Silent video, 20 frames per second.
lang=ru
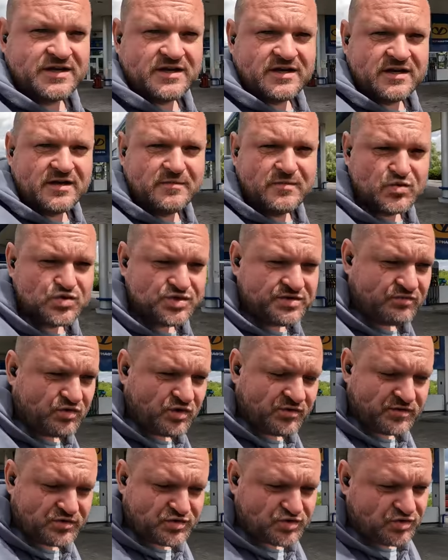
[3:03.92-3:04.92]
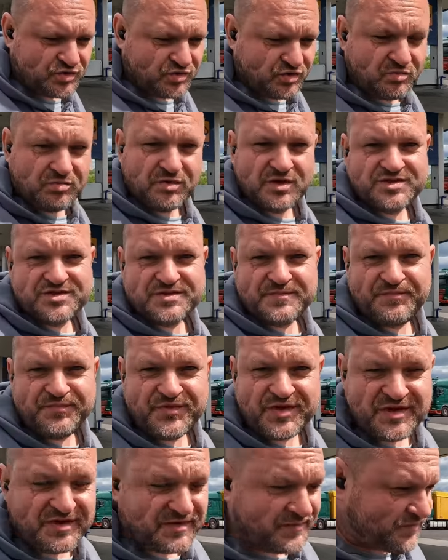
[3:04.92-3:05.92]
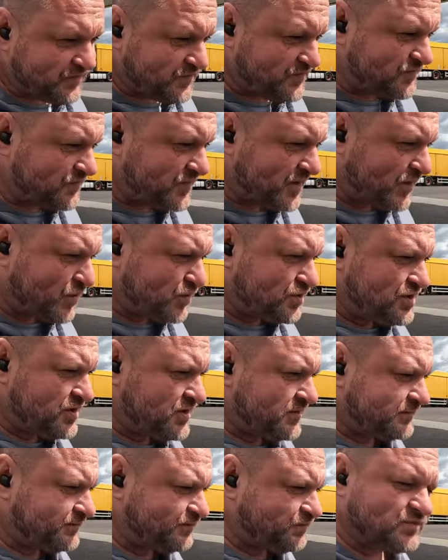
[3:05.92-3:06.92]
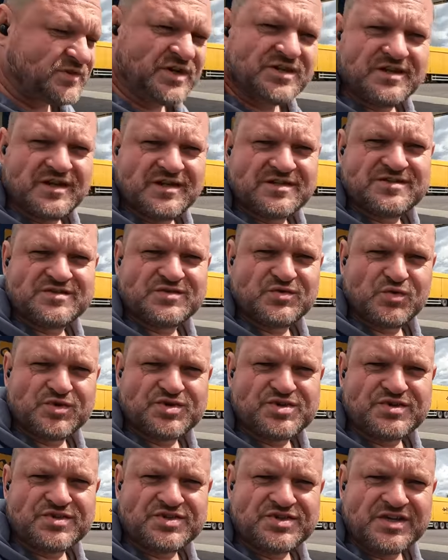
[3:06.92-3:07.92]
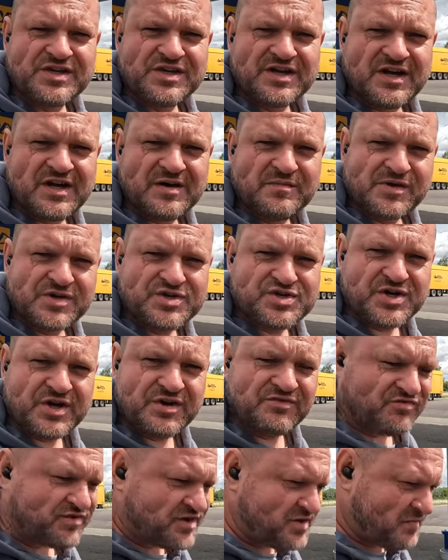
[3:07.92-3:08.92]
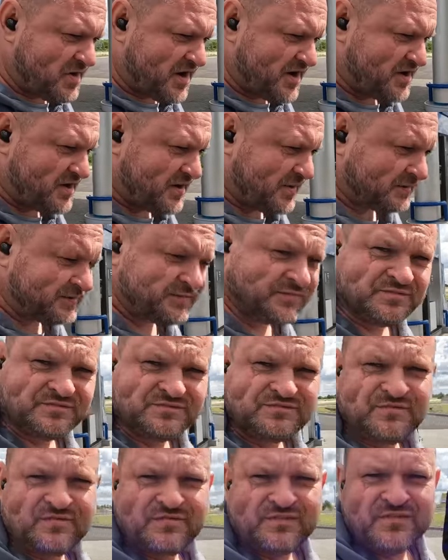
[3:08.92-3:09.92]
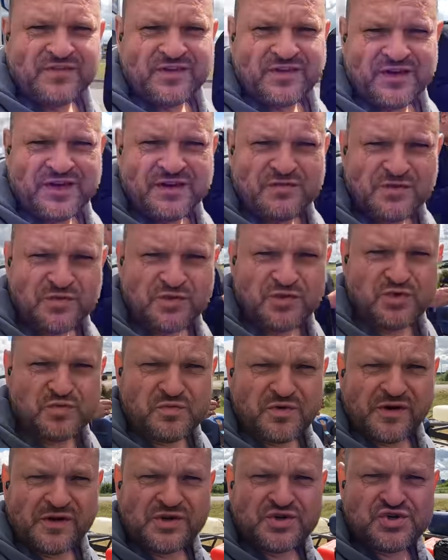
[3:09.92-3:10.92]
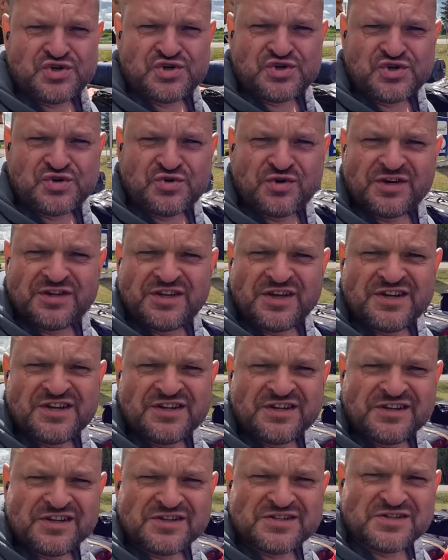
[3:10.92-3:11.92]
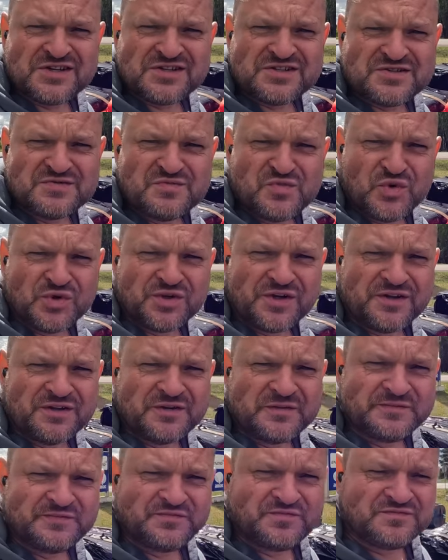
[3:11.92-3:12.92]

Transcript: Заехали мы уже в Ровенскую область, и люди на нас очень сильно обращают внимание. Я вот думаю, что это они на нас так смотрят?